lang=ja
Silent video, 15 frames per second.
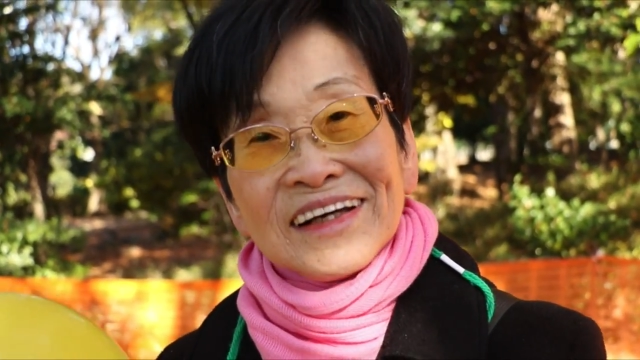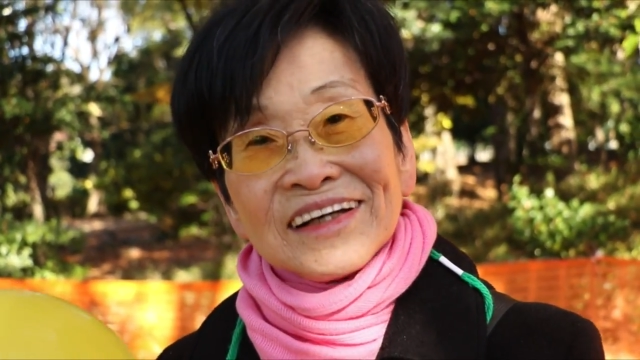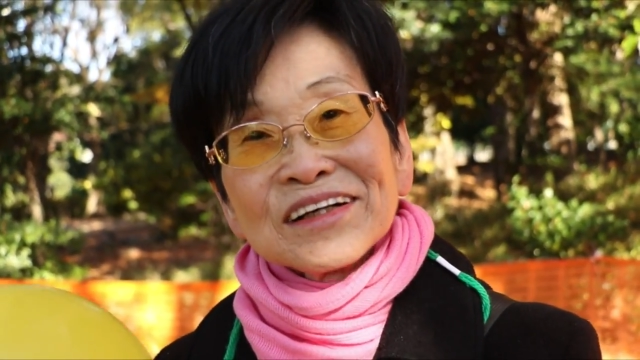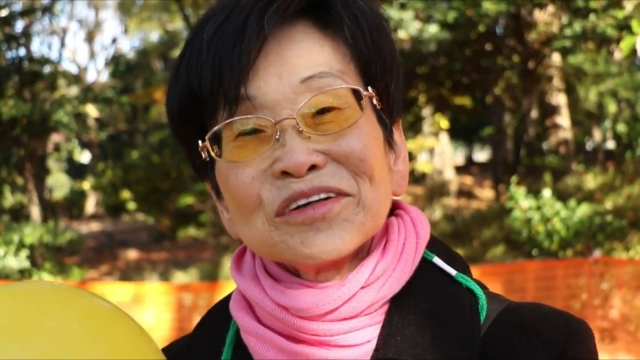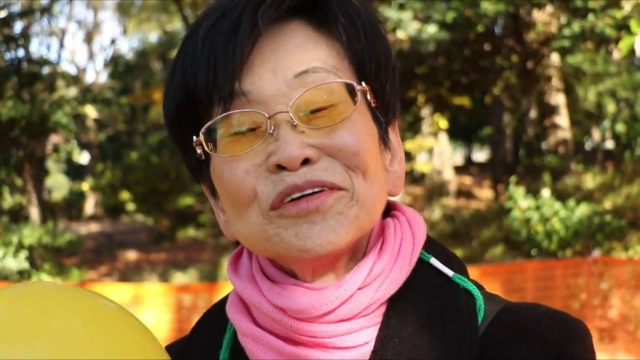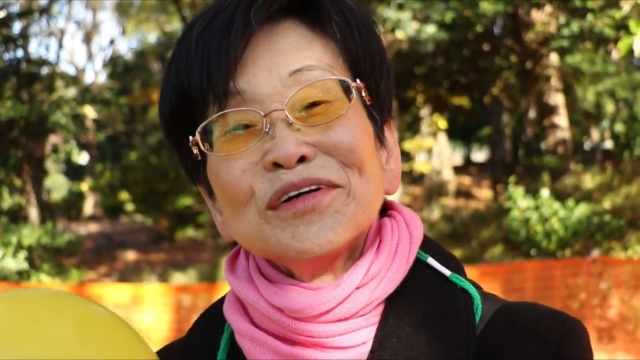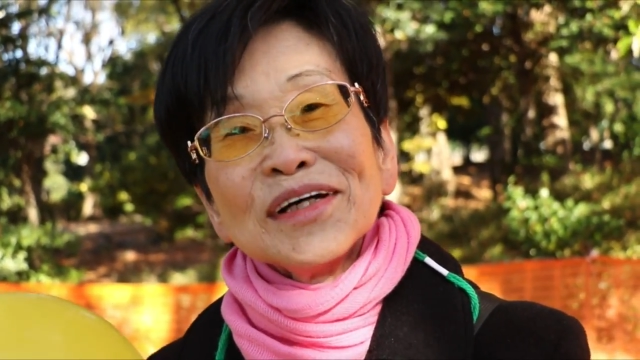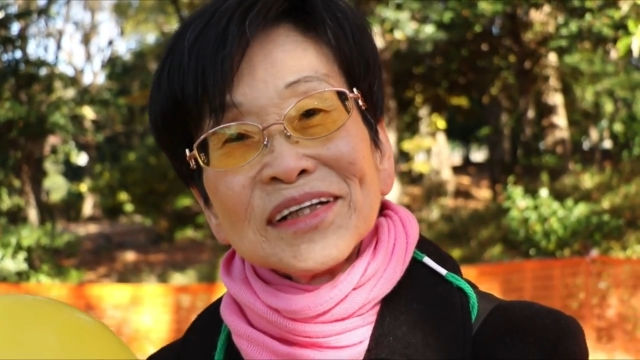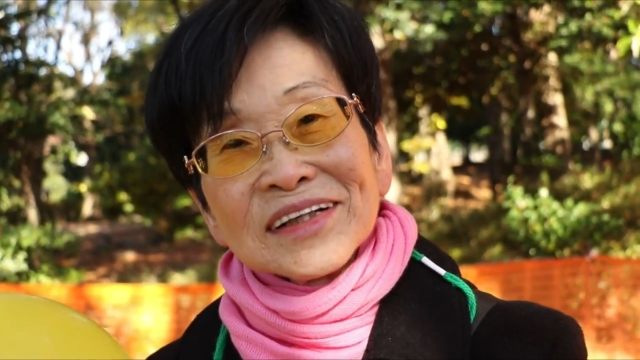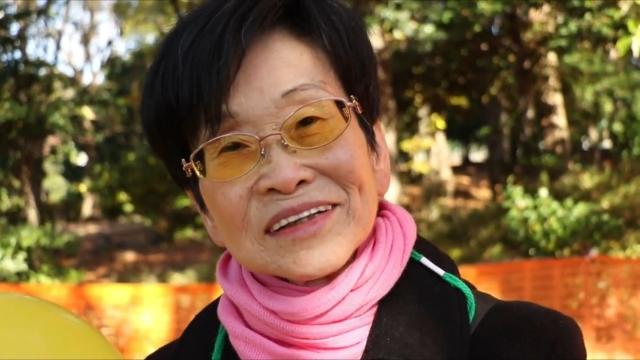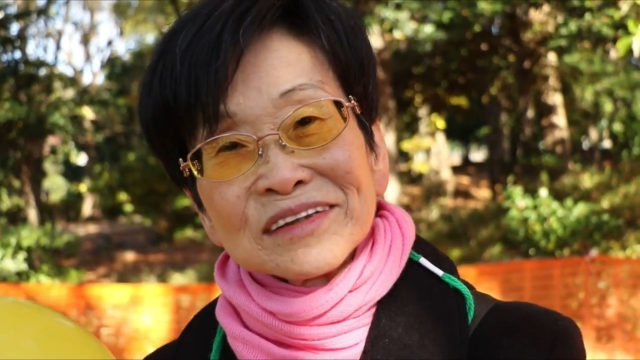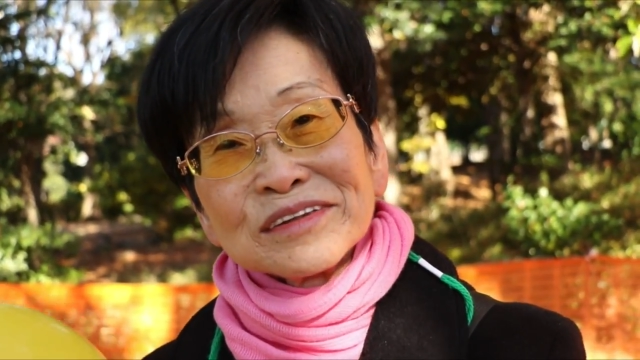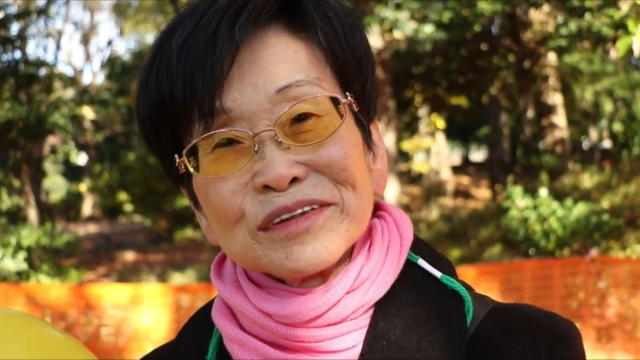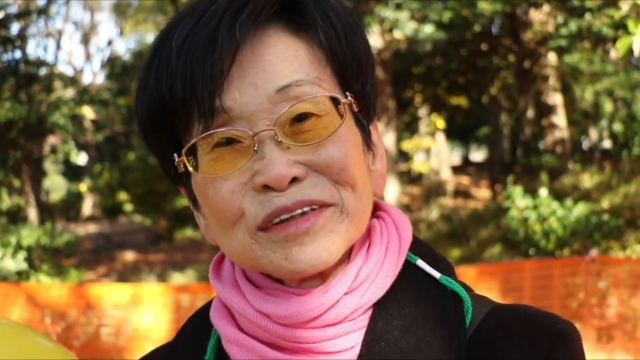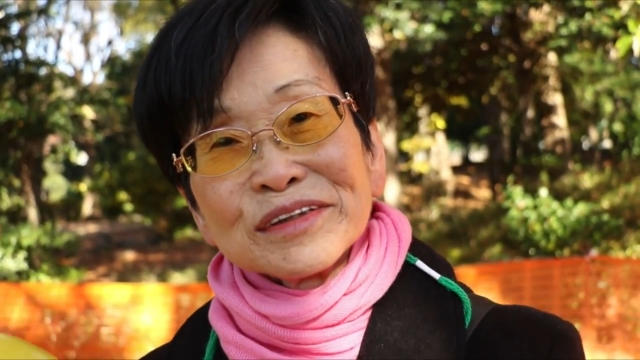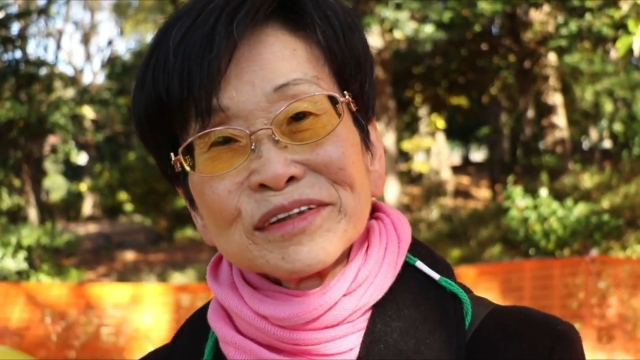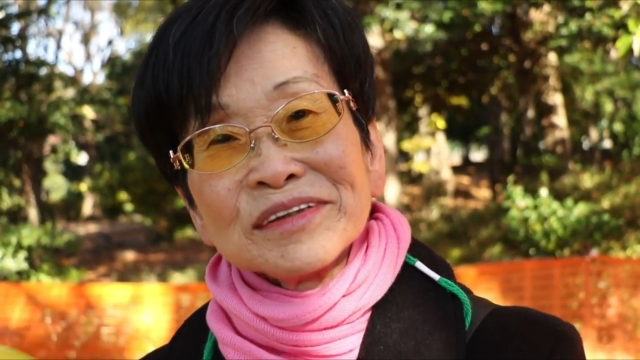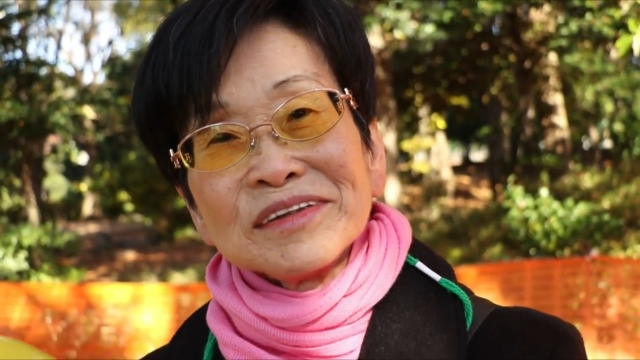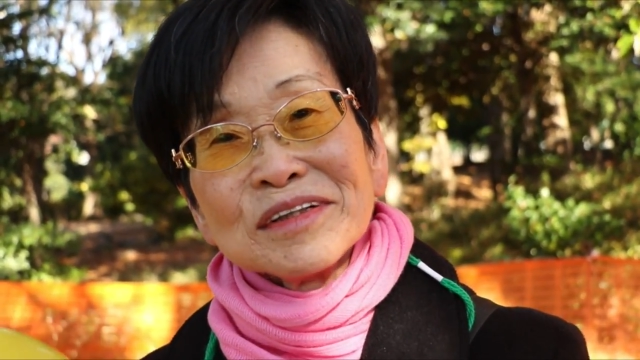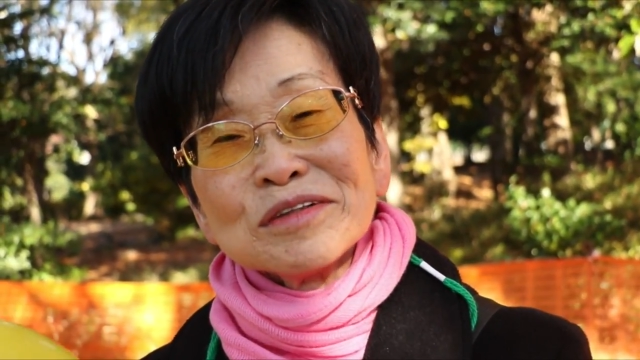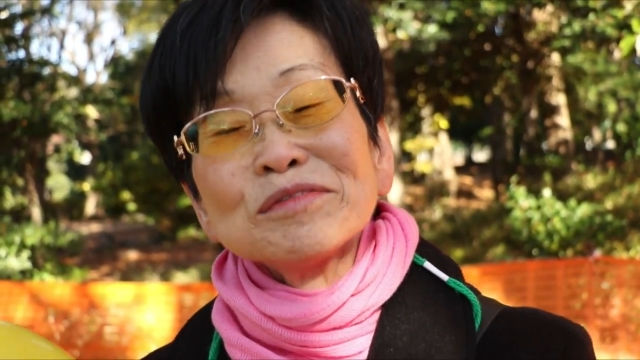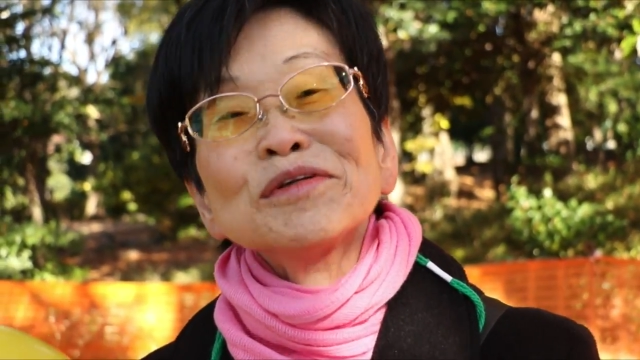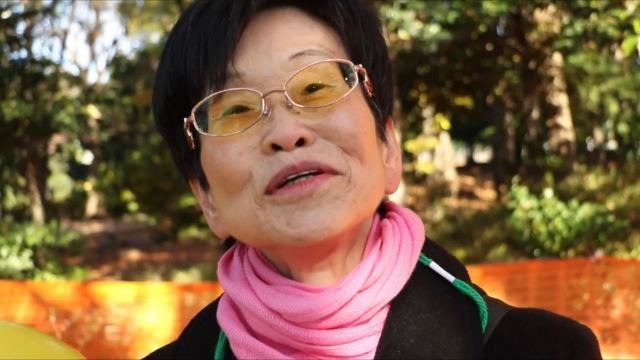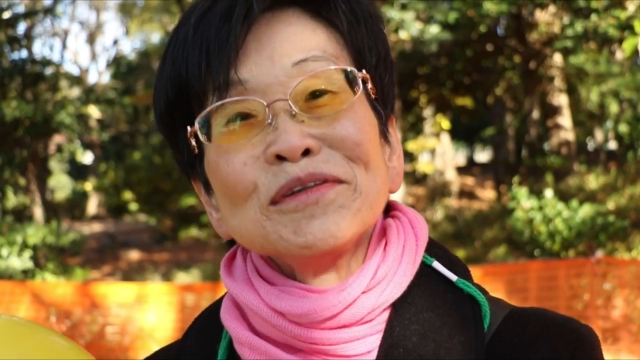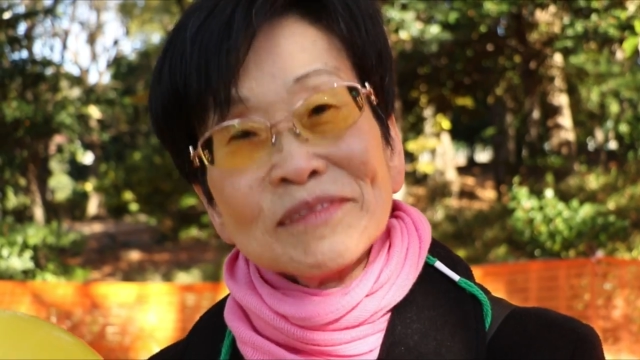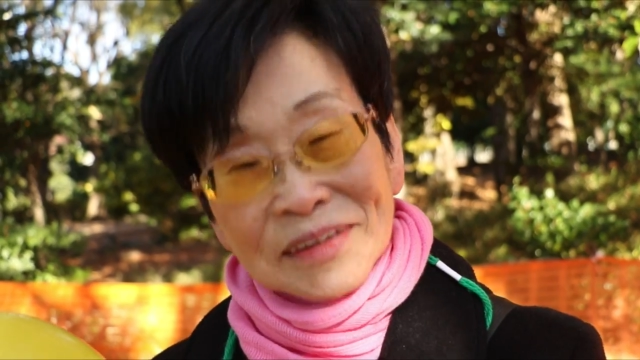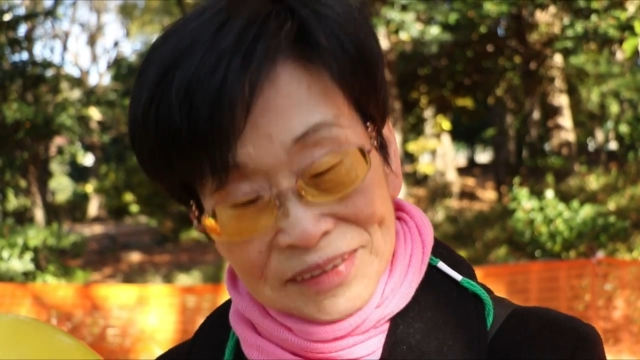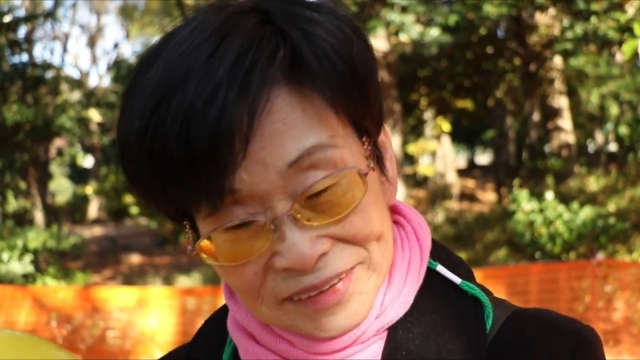いい公園だというふうに思いま